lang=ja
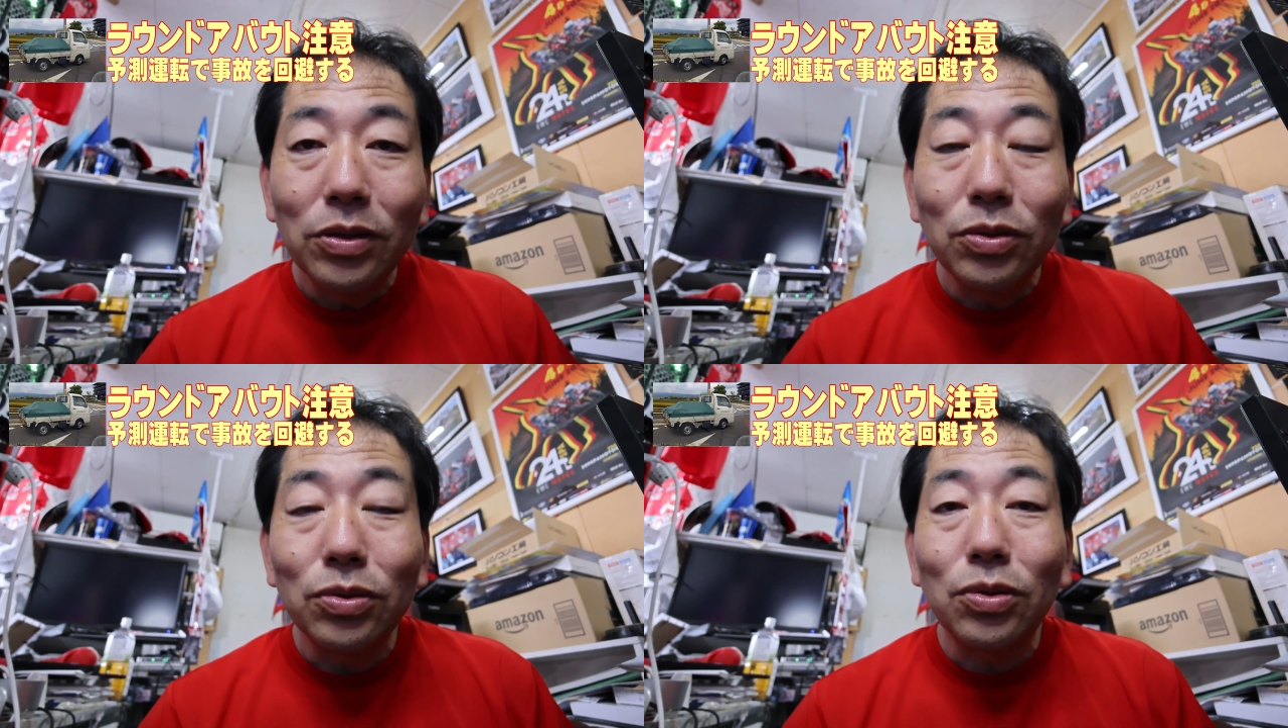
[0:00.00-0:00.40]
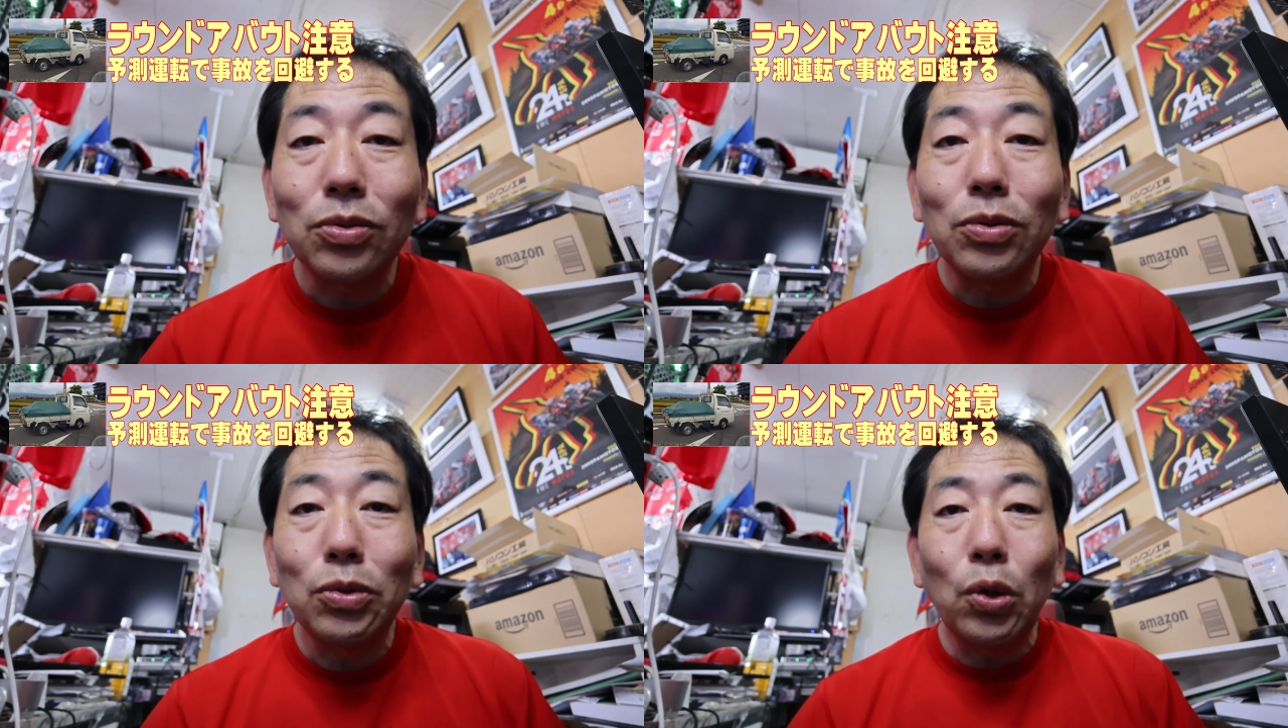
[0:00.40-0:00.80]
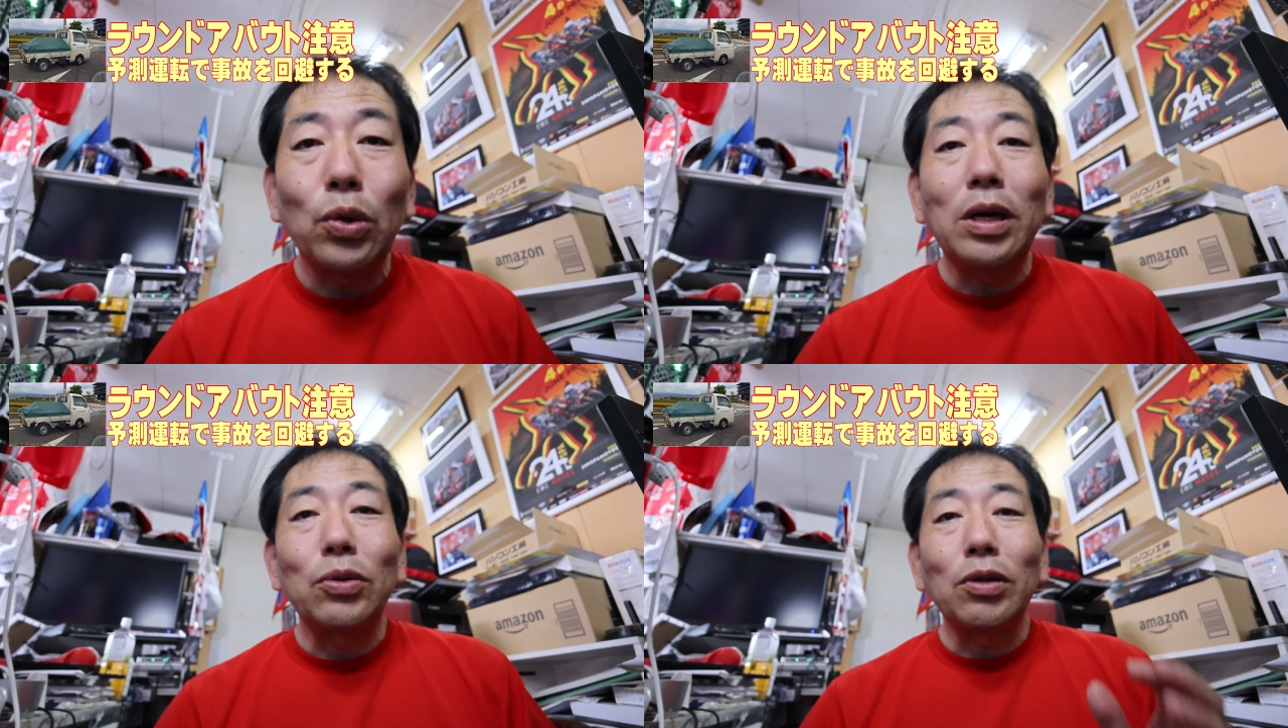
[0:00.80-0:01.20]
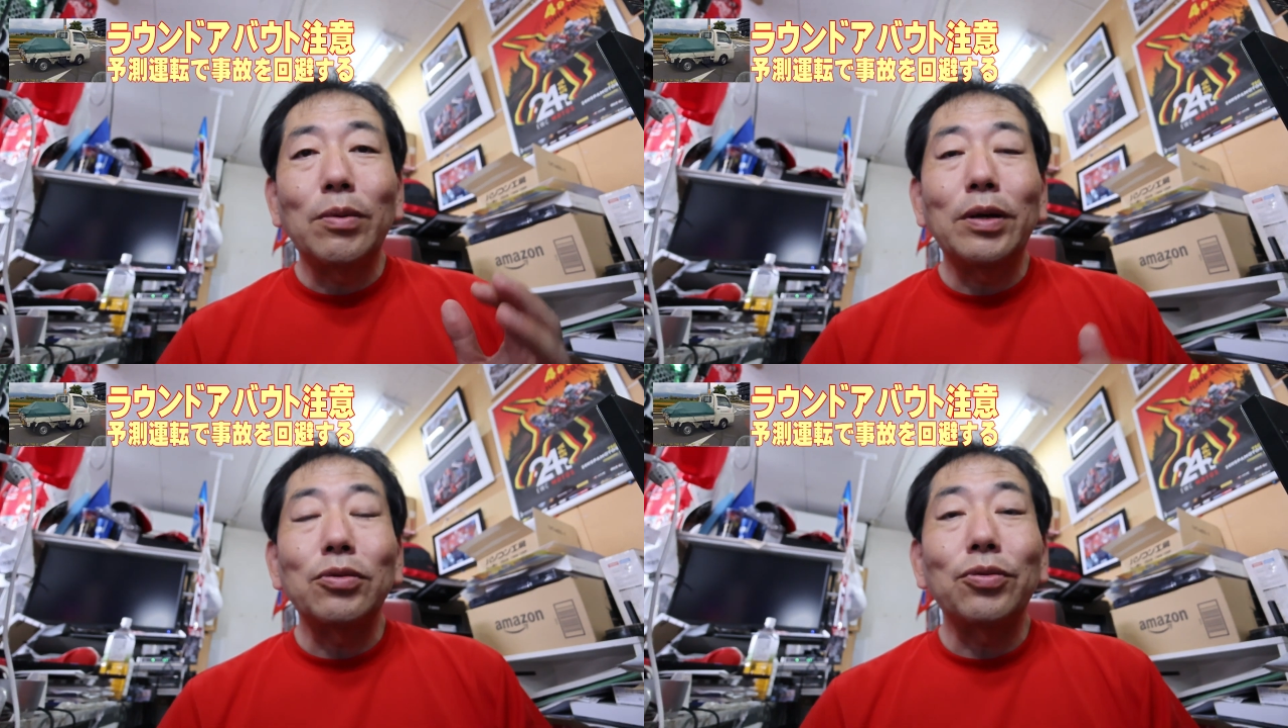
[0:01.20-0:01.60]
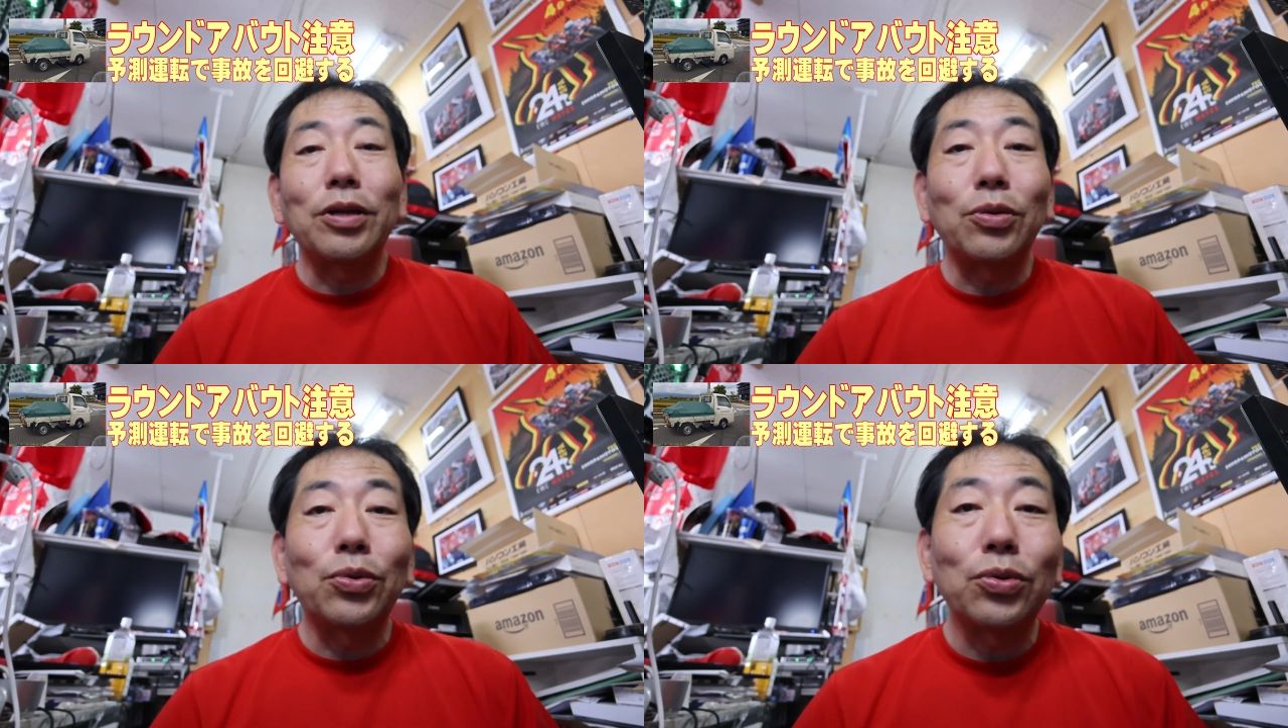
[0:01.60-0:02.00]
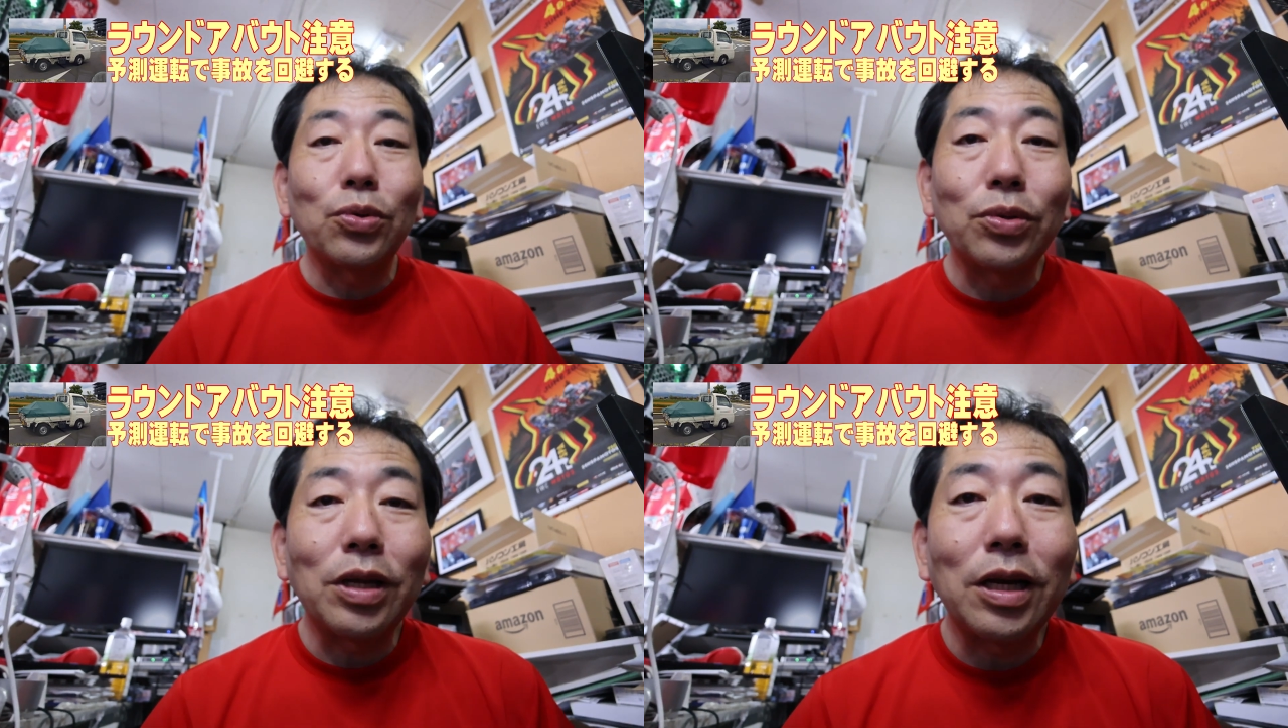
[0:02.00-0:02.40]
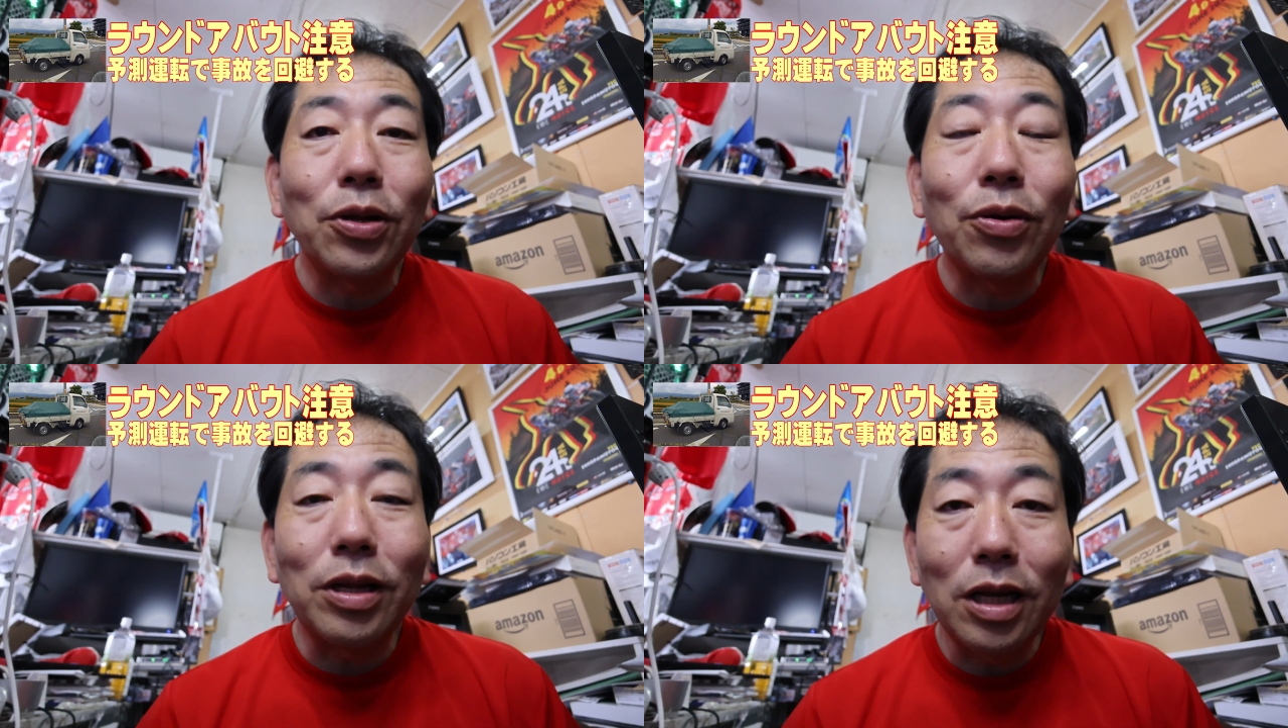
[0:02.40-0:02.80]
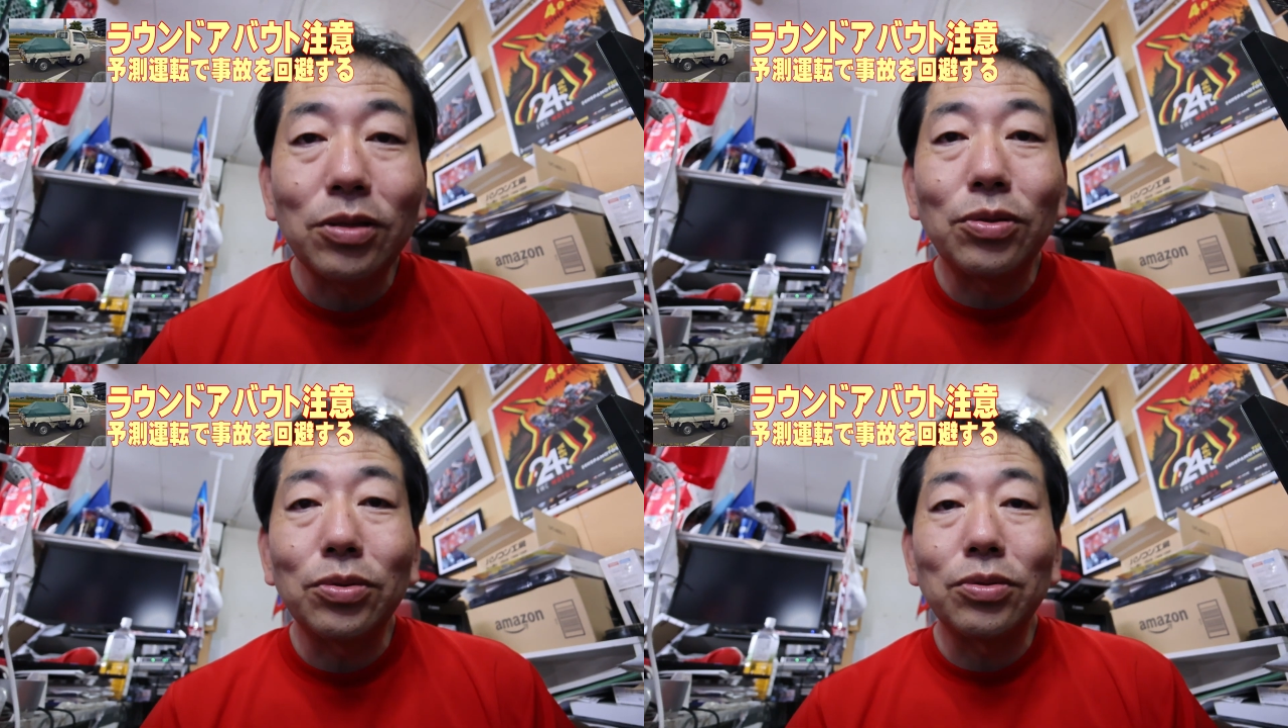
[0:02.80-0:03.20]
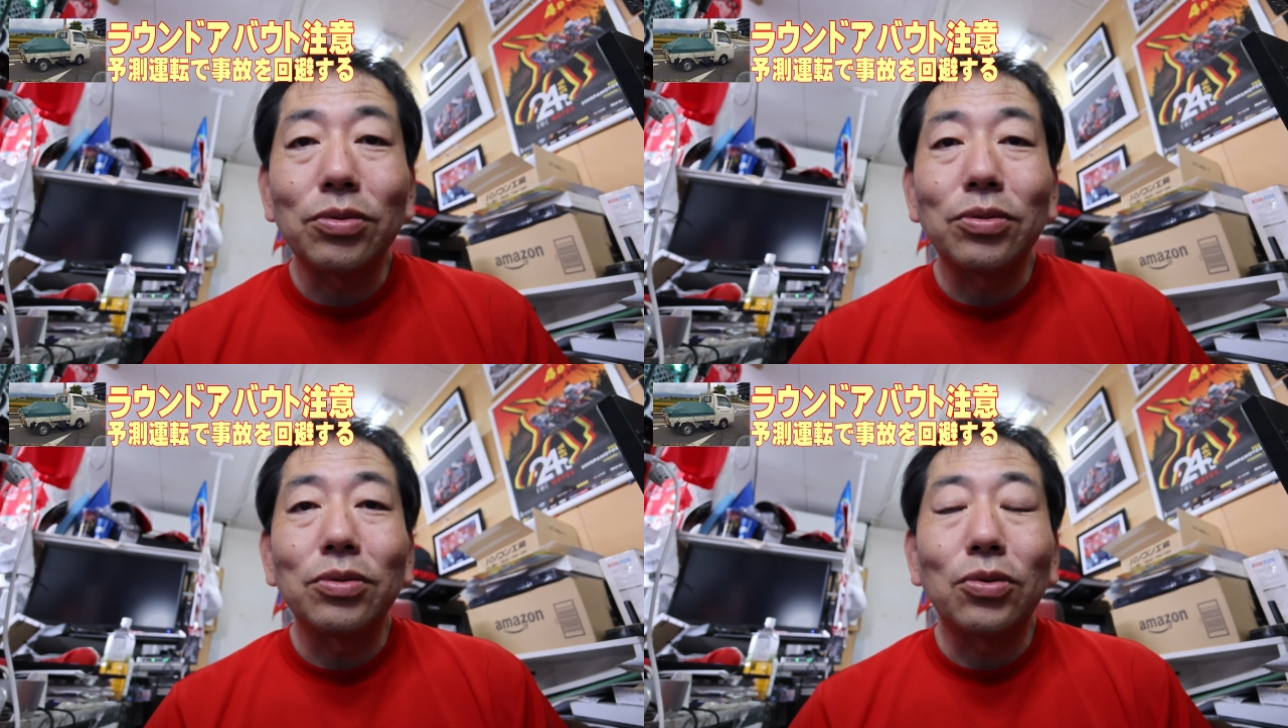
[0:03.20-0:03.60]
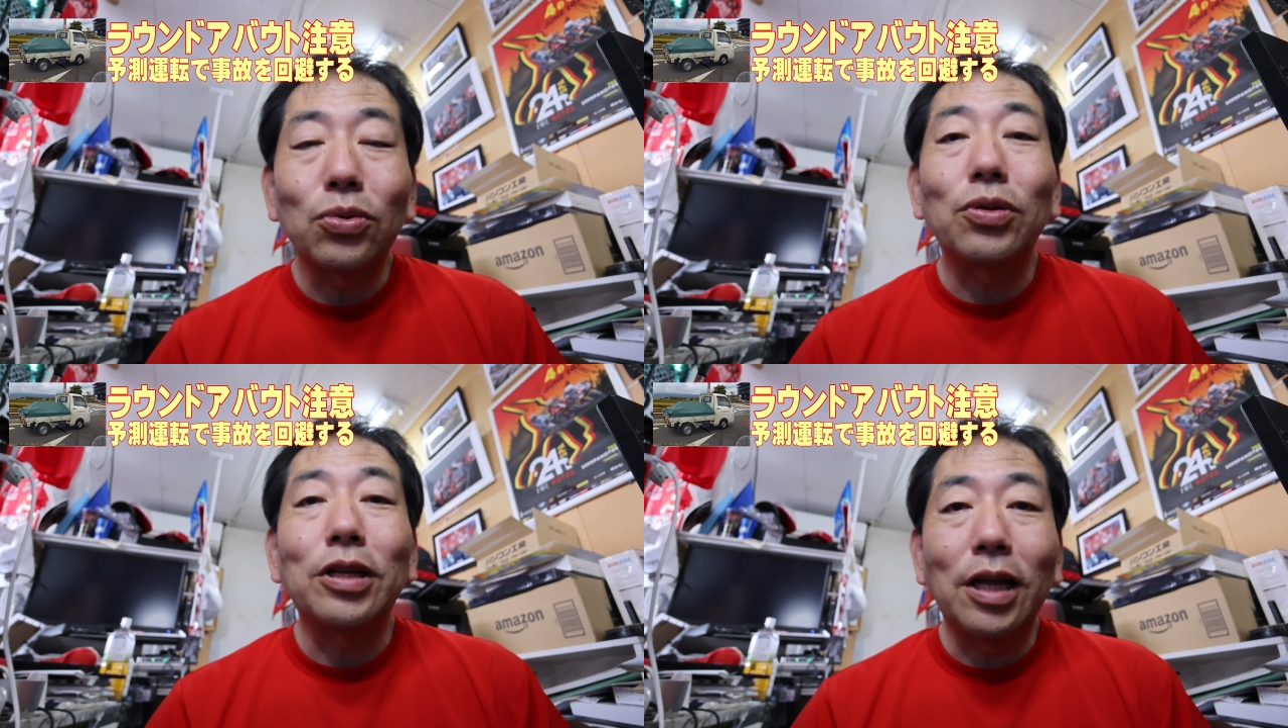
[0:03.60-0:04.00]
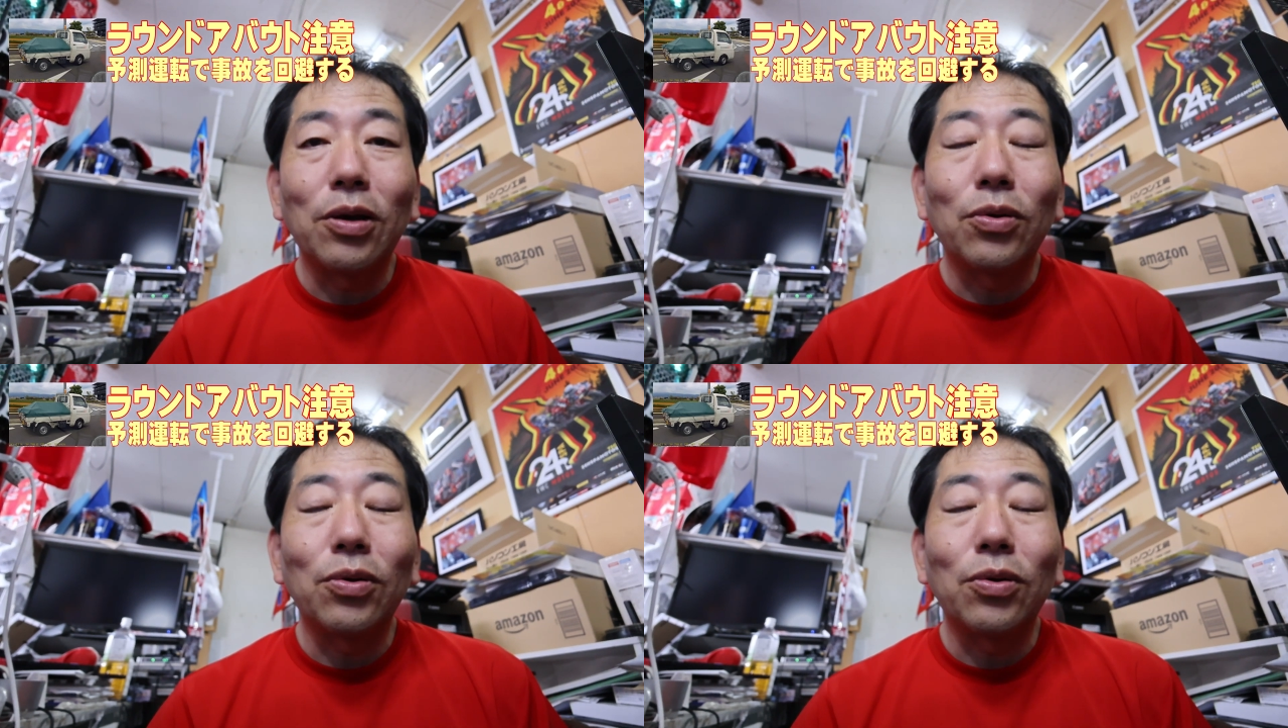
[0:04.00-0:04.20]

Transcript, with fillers: いうことと、ラウンドアバウトってどう通ったらいいのかなということでね、